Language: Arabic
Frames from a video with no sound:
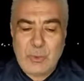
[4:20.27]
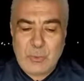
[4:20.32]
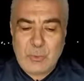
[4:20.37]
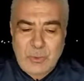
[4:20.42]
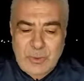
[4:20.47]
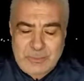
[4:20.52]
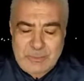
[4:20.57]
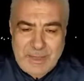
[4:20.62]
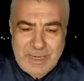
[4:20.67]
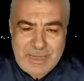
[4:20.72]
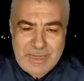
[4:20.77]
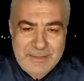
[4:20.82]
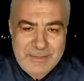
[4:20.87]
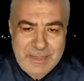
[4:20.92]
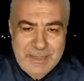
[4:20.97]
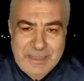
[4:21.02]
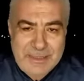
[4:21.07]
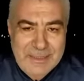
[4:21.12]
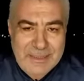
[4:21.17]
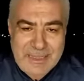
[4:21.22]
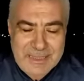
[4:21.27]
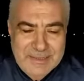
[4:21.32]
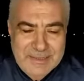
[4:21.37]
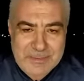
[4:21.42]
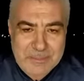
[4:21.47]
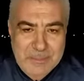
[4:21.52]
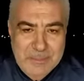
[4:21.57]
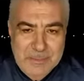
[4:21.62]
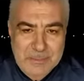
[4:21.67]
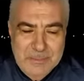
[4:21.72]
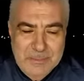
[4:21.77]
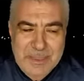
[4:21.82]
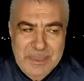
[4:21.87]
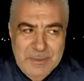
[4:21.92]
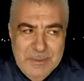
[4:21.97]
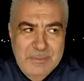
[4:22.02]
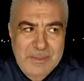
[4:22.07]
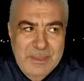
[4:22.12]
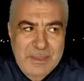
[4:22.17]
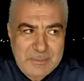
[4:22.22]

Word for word: وابحث عن الاسباب طيب